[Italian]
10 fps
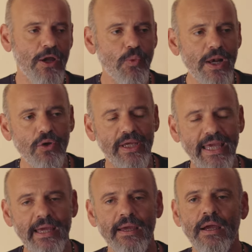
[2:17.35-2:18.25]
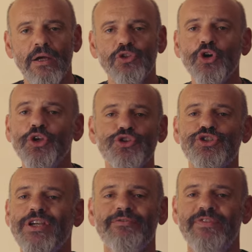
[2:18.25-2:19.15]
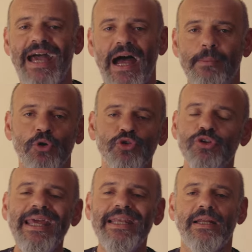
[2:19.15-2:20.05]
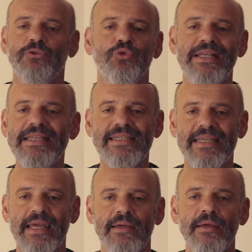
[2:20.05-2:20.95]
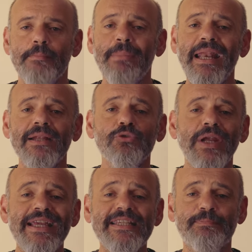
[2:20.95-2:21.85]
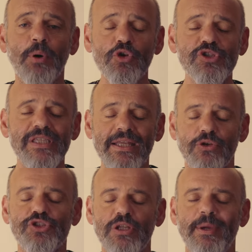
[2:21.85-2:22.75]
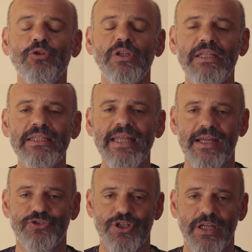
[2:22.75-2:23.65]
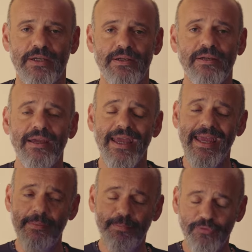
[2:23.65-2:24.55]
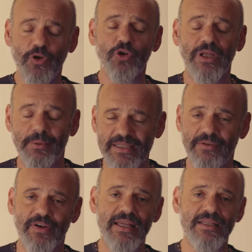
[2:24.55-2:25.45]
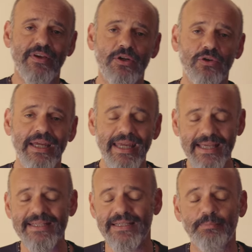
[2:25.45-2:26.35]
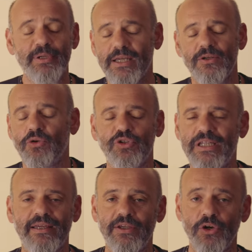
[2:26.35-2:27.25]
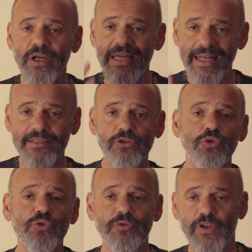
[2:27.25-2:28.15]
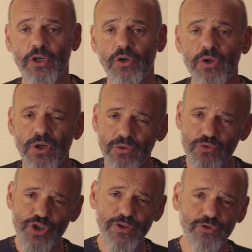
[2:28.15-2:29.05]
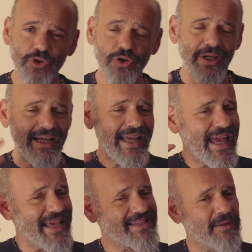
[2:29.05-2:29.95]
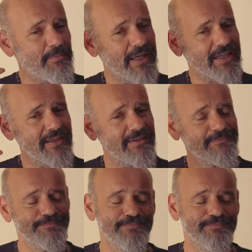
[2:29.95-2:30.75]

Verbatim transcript: Quello che noi osserviamo non è la natura in sé, ma la natura esposta ai nostri metodi di indagine. È profonda questa frase, vero? Eh sì, perché non l'ho detta io. L'ha detto uno figo, un certo Heisenberg.